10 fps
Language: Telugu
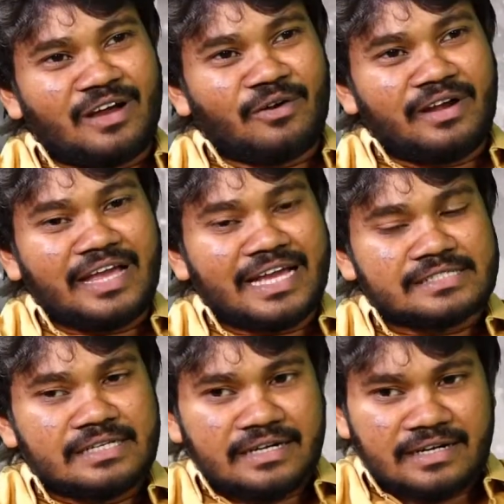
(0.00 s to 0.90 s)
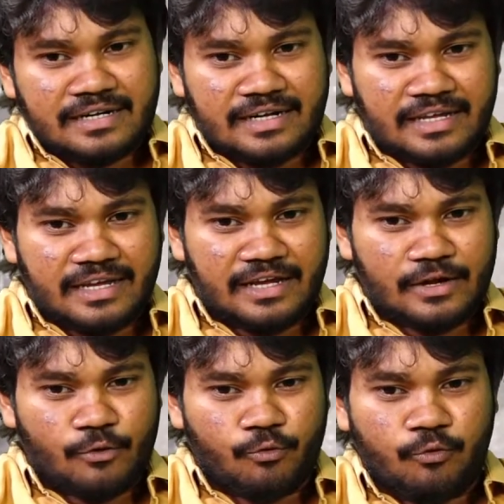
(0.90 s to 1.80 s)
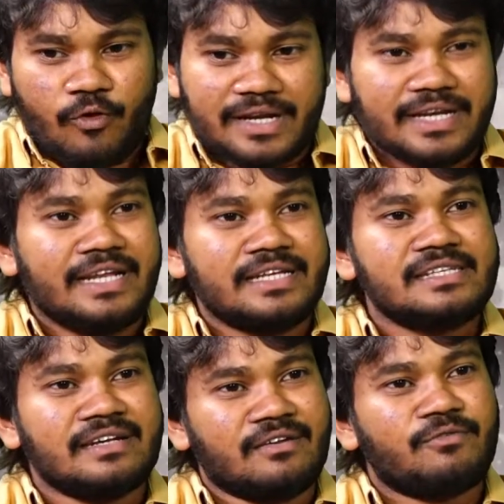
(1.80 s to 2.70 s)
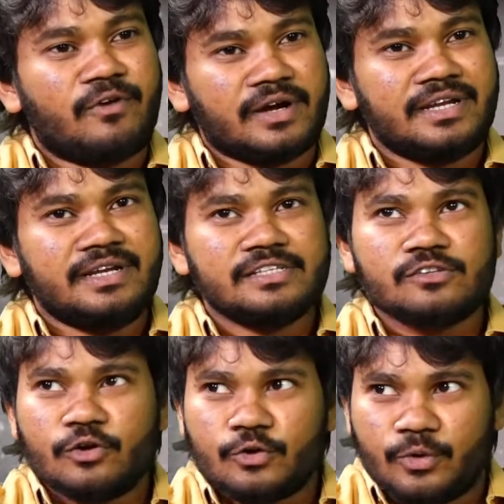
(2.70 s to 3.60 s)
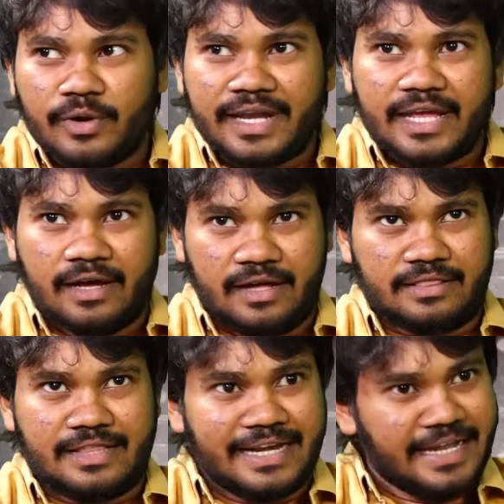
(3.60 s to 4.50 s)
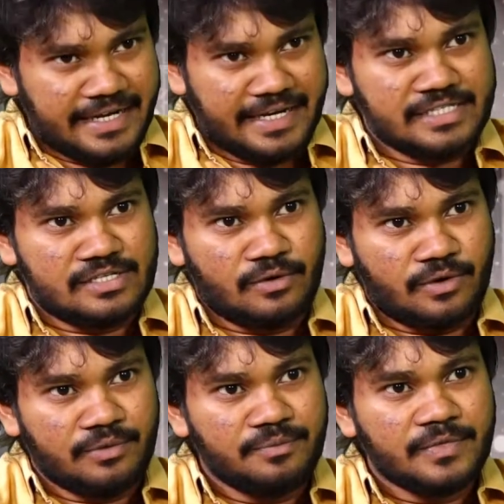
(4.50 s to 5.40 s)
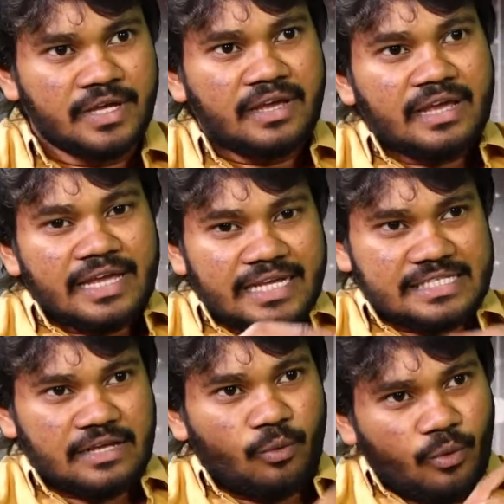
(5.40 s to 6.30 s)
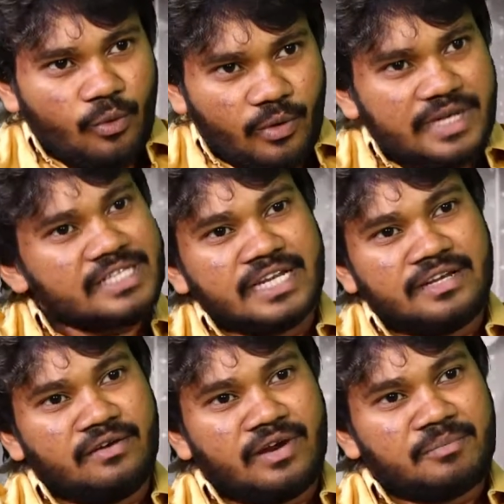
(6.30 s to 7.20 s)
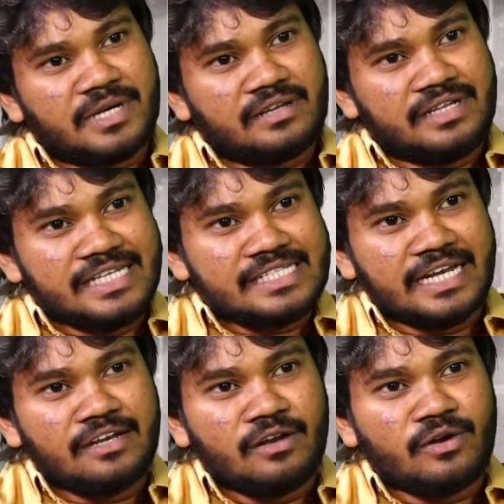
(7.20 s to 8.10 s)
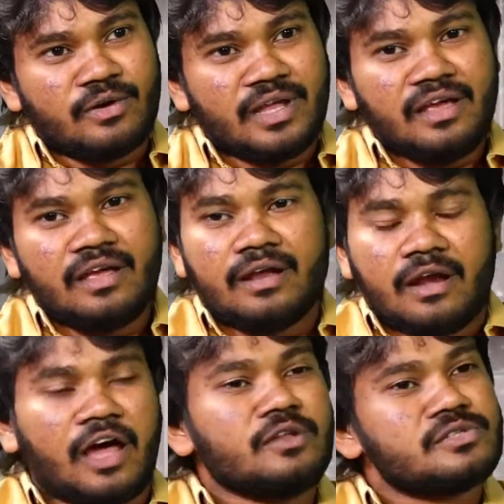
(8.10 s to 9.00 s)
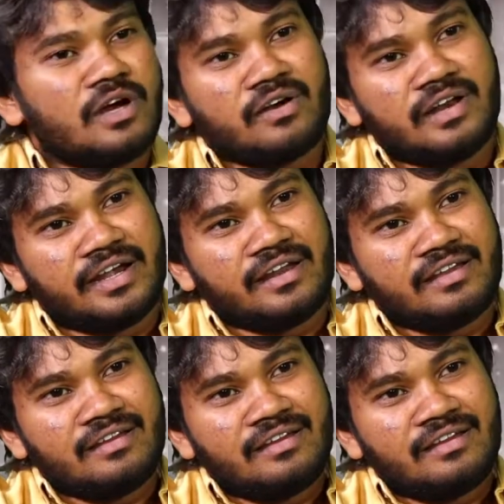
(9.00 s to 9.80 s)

అవునండి యాక్చువల్లీ ఏంటంటే ఫార్టీ డేస్ అండి ఫార్టీ డేస్ ఆర్ ట్వంటీ థర్టీ ఎయిట్ డేస్లోను ఈ సె ఒకటే షెడ్యూల్ అనమాట ఈ షెడ్యూల్లోనే నాలుగు సాంగులు అండి